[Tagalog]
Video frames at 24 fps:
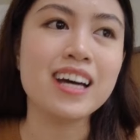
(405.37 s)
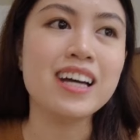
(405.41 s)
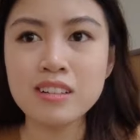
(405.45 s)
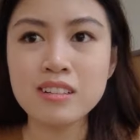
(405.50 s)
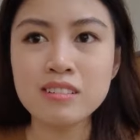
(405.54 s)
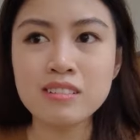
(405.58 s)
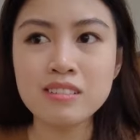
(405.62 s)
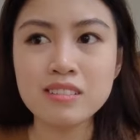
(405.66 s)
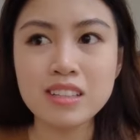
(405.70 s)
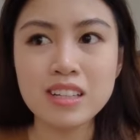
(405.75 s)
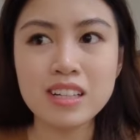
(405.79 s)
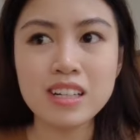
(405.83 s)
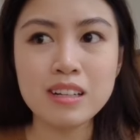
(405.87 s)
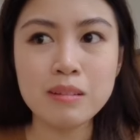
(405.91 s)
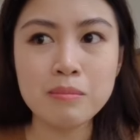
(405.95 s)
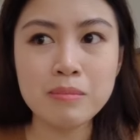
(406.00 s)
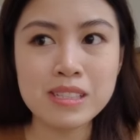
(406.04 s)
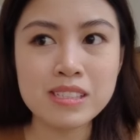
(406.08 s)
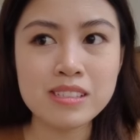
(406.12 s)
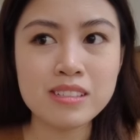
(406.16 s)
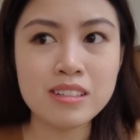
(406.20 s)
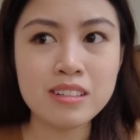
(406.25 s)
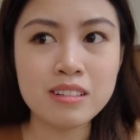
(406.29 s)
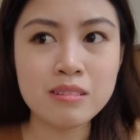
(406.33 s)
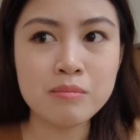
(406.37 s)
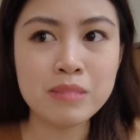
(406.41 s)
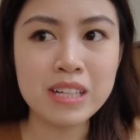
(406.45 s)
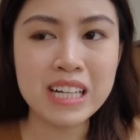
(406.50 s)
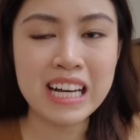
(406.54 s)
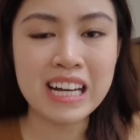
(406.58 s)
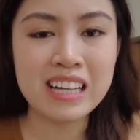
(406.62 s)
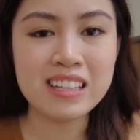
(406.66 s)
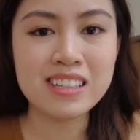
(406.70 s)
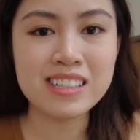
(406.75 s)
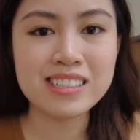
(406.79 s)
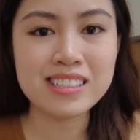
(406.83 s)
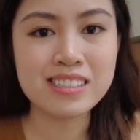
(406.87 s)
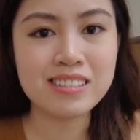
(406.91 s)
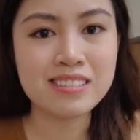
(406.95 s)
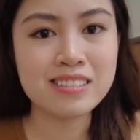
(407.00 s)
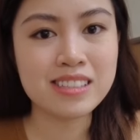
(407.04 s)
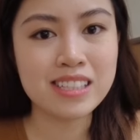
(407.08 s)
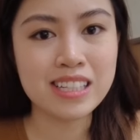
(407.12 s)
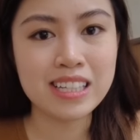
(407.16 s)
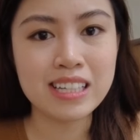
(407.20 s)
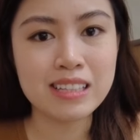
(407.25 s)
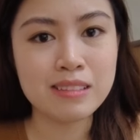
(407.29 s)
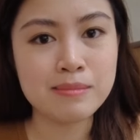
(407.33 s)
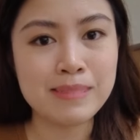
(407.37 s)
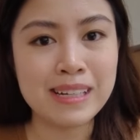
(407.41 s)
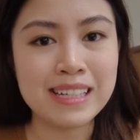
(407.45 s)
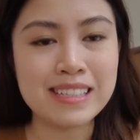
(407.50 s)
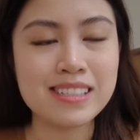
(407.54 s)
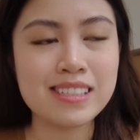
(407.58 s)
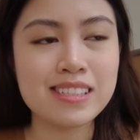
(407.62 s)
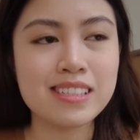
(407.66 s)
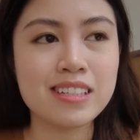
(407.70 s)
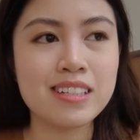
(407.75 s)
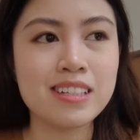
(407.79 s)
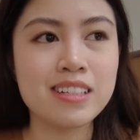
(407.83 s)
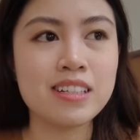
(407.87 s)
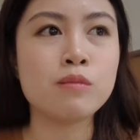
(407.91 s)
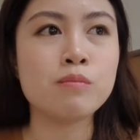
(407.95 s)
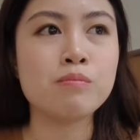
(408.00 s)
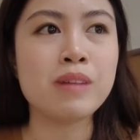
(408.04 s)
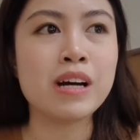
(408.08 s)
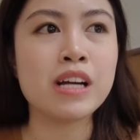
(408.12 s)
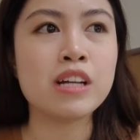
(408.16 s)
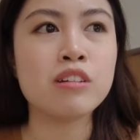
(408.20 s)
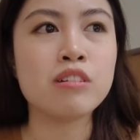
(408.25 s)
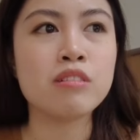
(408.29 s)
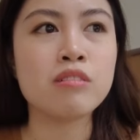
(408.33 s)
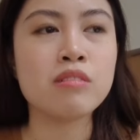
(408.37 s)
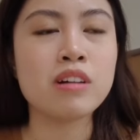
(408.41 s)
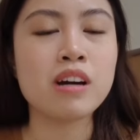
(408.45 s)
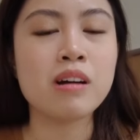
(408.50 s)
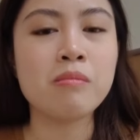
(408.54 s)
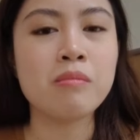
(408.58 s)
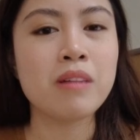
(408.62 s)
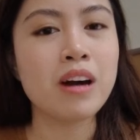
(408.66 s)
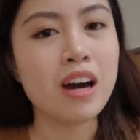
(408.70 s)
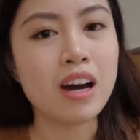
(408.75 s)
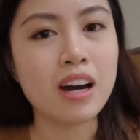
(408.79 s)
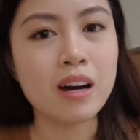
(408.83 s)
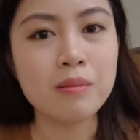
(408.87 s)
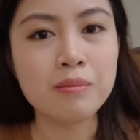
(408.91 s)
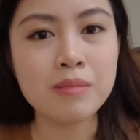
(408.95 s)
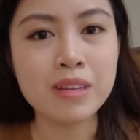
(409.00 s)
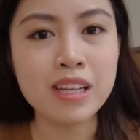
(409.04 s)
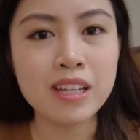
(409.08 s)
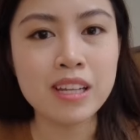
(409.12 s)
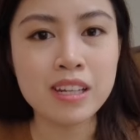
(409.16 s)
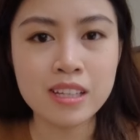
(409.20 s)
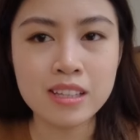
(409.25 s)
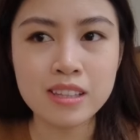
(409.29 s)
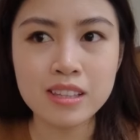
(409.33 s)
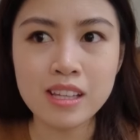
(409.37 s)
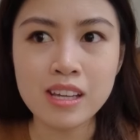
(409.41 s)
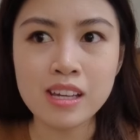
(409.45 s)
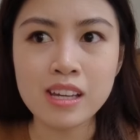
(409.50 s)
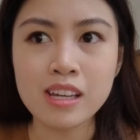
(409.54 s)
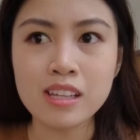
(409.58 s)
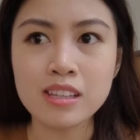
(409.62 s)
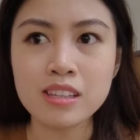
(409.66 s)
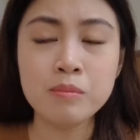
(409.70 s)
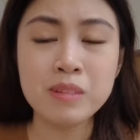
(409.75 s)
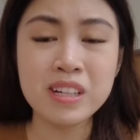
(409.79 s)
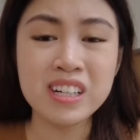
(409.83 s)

Nung naglabas na ng mechanics yung Ticketmaster kung paano ka makakabili ng ticket,